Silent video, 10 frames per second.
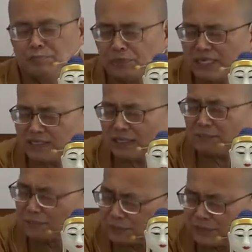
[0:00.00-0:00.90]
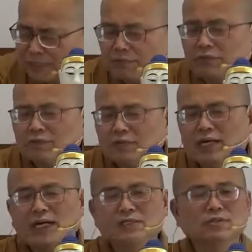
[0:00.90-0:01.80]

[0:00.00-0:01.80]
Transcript: 不让它不那么啊。